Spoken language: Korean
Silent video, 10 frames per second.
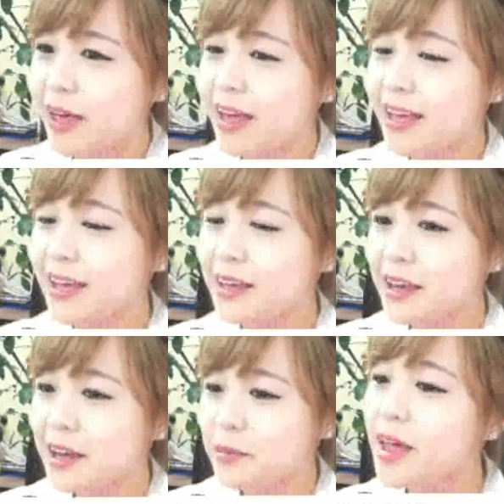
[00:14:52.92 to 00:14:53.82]

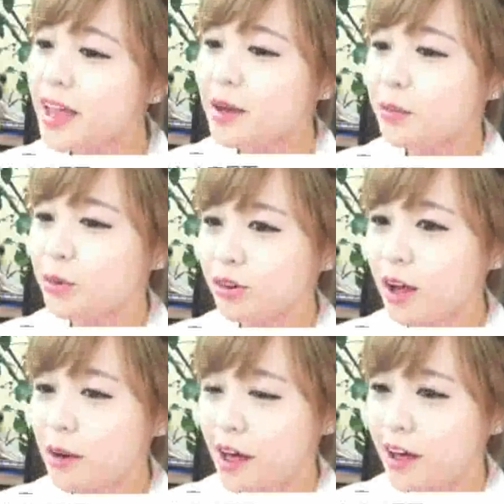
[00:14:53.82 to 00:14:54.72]
베이 메이 뭐
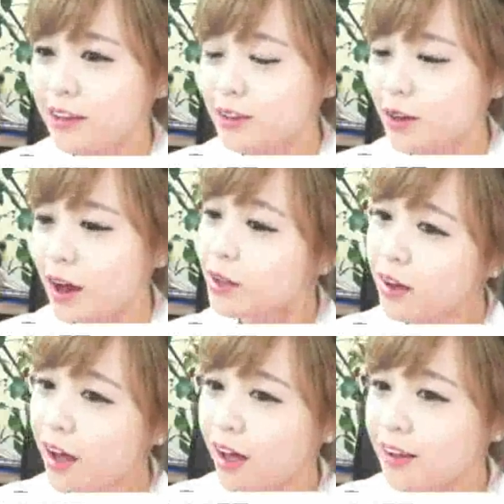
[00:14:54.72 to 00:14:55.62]
이렇게 하면 아, 이렇게
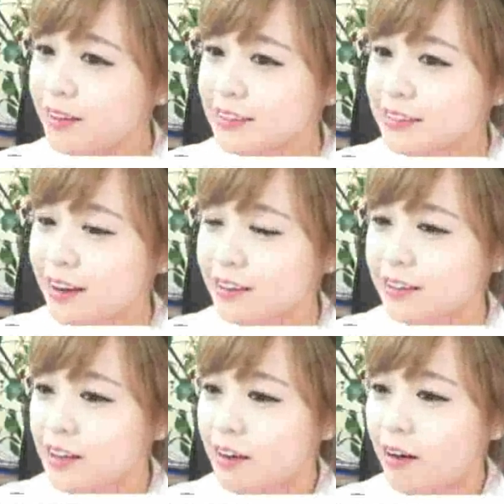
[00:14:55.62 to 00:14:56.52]
아닌가?
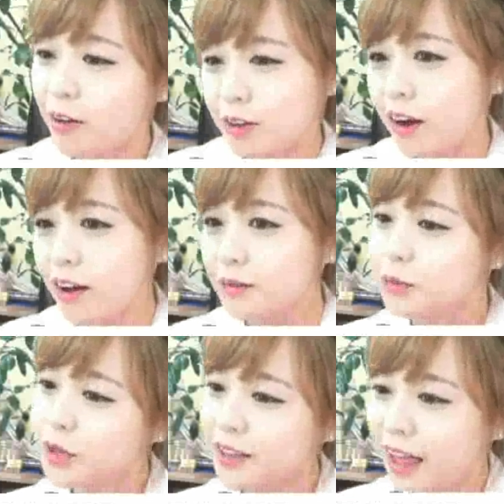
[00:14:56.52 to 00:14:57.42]
아닌가?
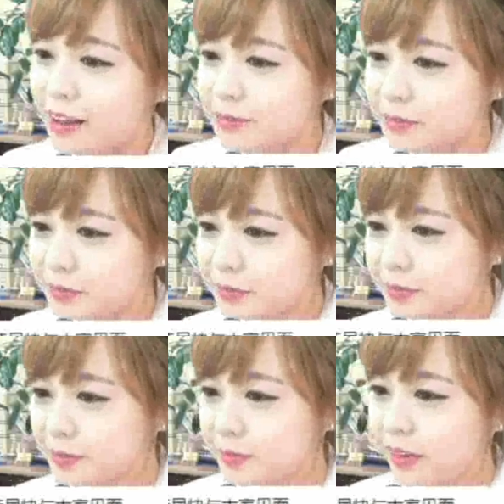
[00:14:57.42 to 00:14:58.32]
모르겠다
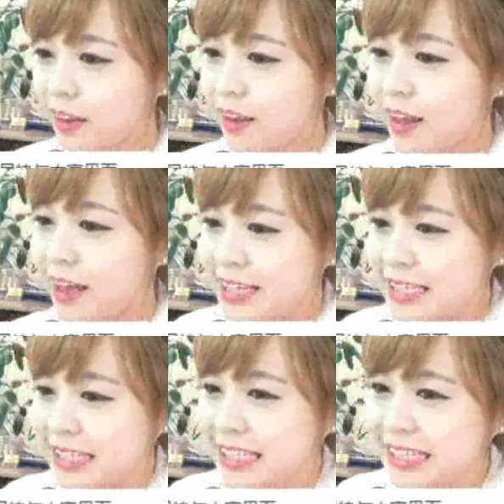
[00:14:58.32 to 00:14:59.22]

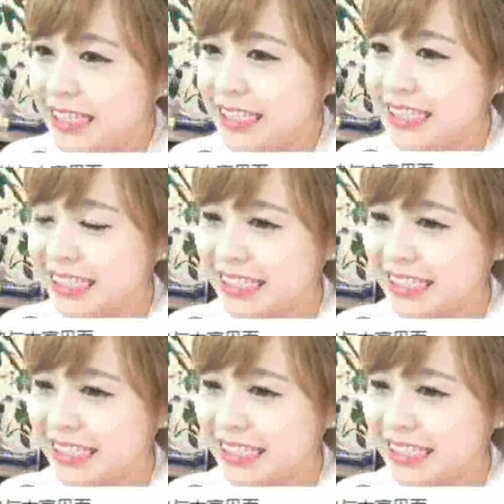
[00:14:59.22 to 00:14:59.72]
에이씨